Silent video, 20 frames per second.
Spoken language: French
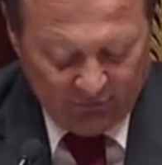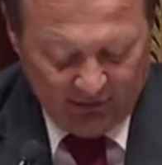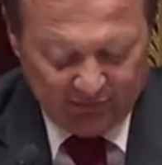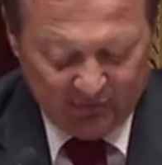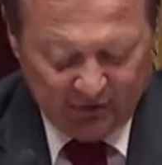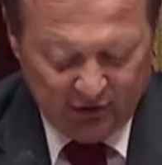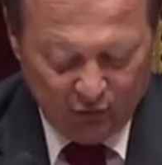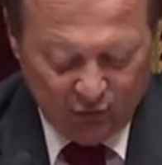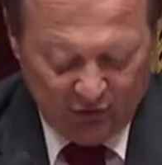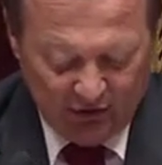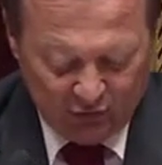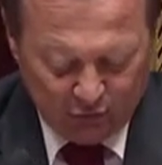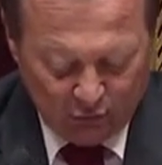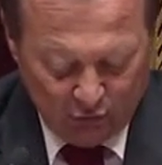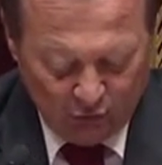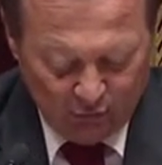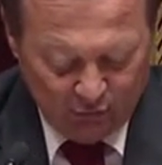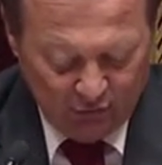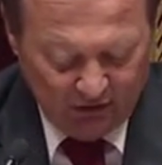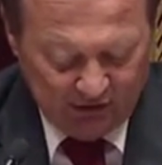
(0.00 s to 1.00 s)
figurer sur le
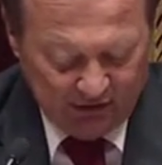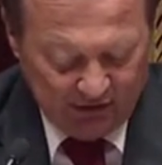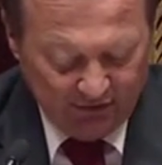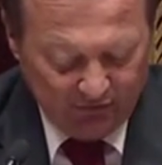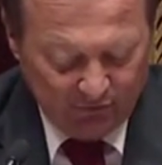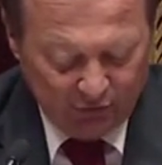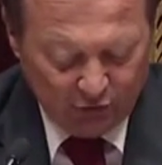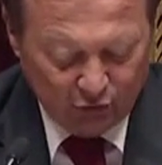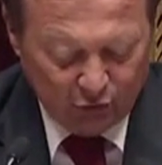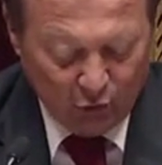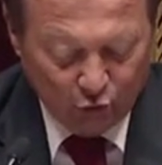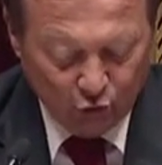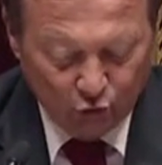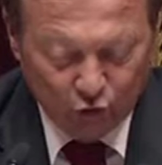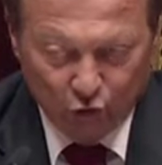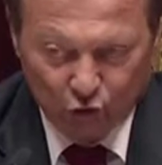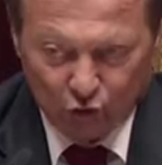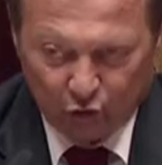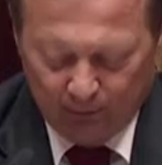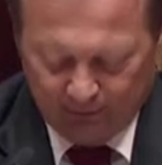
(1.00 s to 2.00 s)
bulletin de vote
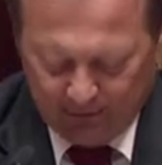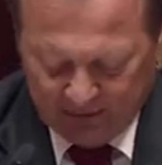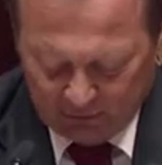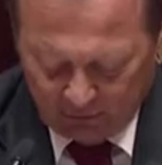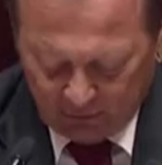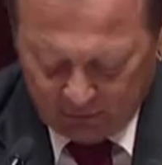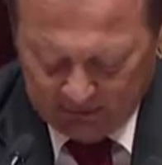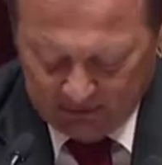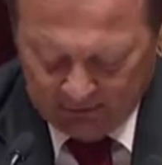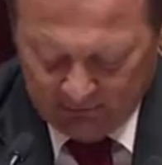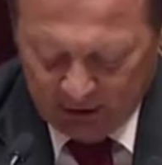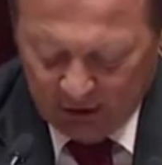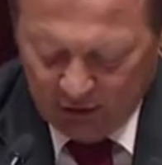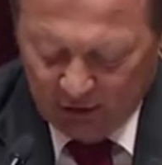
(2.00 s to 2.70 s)
d'autres patronymes